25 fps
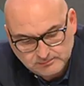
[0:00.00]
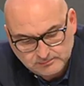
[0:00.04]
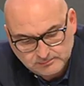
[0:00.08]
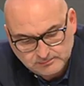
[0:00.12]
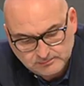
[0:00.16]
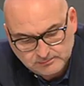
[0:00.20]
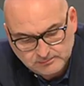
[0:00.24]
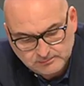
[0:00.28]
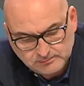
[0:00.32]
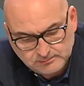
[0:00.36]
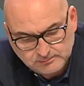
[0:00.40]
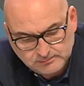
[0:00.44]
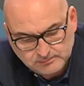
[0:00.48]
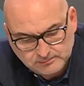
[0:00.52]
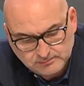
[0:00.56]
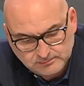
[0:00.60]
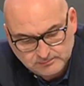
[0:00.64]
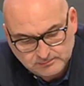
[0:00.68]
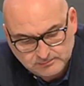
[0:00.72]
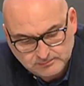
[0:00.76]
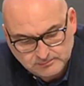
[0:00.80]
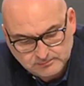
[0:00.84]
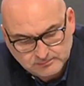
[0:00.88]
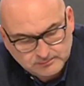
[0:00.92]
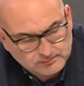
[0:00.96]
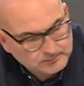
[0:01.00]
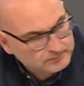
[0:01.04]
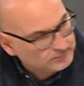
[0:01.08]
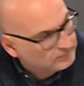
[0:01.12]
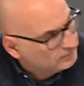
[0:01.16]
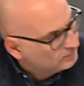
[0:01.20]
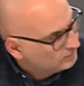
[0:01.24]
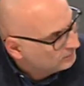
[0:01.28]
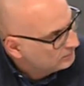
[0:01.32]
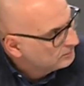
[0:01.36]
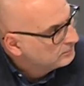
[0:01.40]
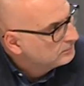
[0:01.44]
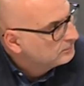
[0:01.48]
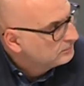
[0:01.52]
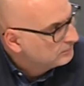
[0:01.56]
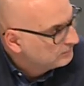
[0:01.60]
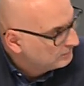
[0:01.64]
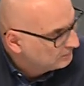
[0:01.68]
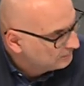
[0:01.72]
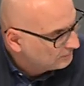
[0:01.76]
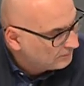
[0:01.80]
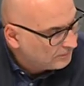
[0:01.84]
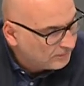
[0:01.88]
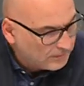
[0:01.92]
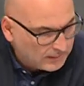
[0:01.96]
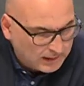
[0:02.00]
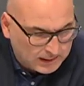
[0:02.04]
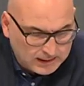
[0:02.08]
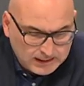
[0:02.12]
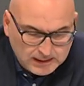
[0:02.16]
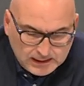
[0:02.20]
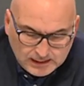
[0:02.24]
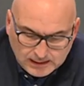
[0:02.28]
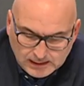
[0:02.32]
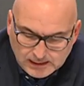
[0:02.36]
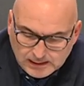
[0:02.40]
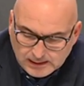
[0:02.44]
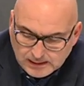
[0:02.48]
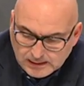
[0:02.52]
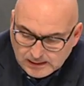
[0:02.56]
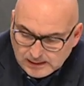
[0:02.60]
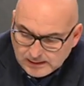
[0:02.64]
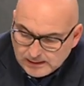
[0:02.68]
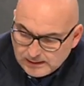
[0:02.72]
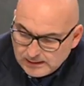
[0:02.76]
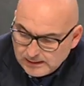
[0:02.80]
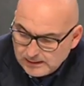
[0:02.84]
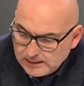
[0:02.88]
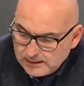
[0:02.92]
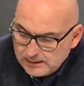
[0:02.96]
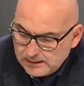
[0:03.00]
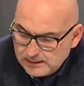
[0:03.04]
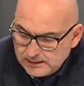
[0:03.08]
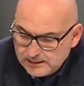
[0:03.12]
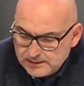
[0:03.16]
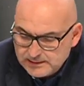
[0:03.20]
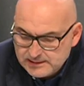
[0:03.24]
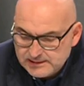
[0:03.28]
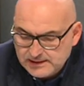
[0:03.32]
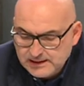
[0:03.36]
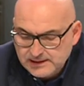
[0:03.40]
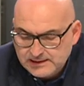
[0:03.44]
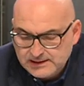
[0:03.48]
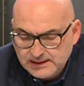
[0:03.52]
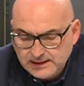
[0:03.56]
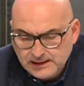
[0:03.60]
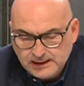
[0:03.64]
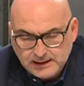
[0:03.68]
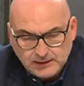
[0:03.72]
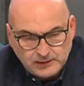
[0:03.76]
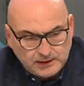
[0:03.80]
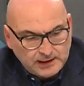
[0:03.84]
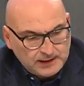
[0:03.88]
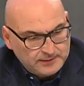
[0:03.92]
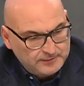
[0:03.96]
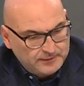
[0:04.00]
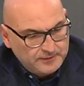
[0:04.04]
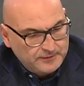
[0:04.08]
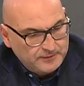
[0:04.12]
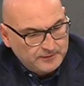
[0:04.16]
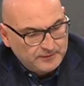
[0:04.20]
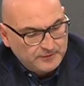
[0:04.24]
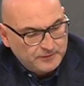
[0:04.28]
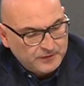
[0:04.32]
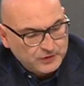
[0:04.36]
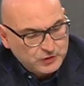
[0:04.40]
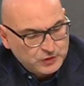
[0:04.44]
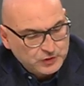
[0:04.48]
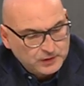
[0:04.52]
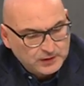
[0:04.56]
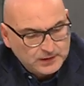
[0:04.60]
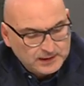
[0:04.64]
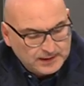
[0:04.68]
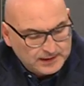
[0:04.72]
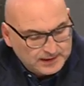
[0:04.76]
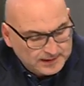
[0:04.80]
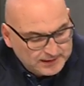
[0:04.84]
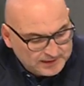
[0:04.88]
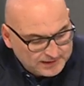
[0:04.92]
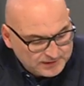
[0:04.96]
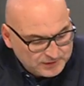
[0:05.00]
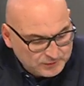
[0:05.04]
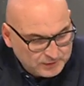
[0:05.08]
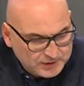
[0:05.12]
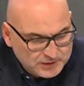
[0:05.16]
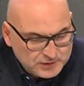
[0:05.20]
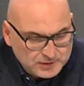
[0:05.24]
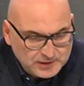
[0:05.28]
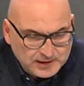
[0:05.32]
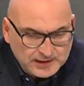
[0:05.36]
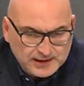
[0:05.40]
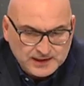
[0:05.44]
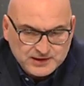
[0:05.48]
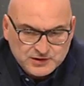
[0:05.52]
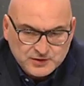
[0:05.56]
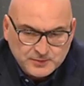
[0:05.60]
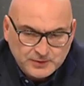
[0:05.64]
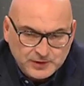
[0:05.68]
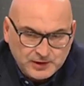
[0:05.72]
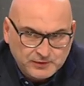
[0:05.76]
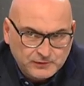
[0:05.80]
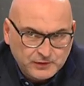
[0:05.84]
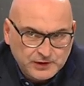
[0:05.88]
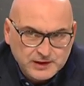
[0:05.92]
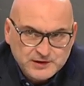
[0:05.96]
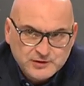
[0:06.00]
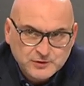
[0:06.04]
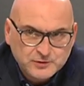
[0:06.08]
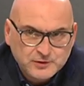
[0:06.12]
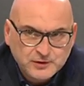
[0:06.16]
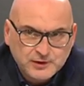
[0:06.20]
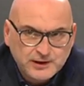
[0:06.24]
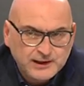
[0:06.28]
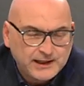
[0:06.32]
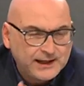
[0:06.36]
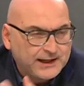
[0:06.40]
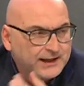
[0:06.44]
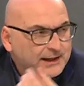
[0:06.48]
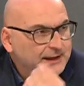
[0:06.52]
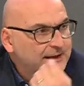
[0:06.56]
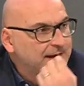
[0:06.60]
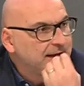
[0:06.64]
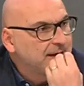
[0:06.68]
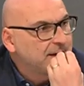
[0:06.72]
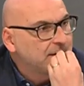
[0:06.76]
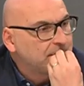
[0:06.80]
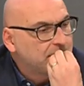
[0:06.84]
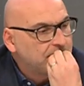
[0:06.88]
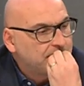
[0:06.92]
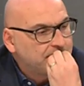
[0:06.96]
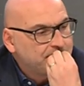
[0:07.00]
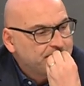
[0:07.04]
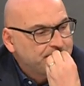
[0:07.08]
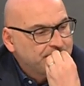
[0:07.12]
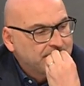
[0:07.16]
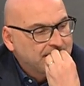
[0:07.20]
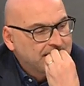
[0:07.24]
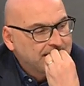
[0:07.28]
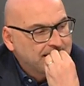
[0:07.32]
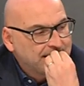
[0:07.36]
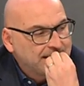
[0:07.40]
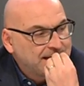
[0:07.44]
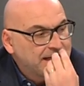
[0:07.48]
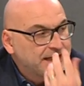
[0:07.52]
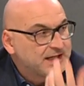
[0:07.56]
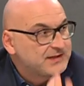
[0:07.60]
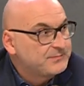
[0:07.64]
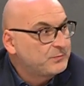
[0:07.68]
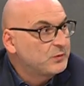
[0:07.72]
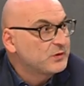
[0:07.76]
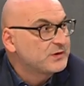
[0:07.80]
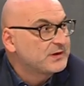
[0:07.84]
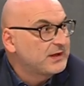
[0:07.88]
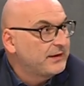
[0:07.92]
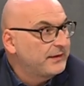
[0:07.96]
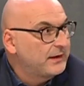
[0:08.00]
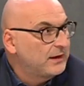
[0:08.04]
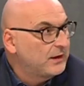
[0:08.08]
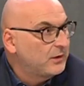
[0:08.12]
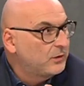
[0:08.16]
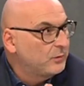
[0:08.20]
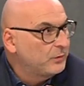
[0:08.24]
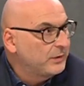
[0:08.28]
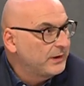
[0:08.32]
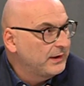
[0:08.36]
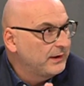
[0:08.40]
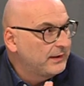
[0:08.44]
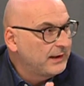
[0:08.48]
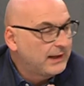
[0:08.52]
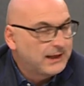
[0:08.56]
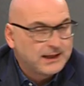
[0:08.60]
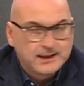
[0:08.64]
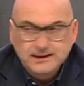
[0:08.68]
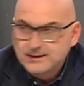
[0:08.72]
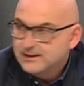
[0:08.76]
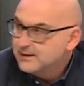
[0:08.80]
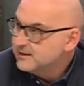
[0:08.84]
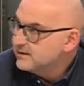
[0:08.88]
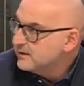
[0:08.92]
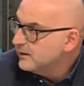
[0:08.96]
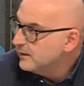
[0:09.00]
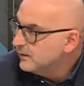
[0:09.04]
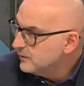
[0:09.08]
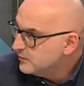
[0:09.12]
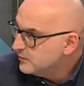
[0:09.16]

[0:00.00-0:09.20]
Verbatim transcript: però che eh, arriveranno anche da parte del governo. Sì, sì, ora eh, vi faccio la, la situazione adesso, però vorrei sottolineare anch'io la risposta della comunità intesa nel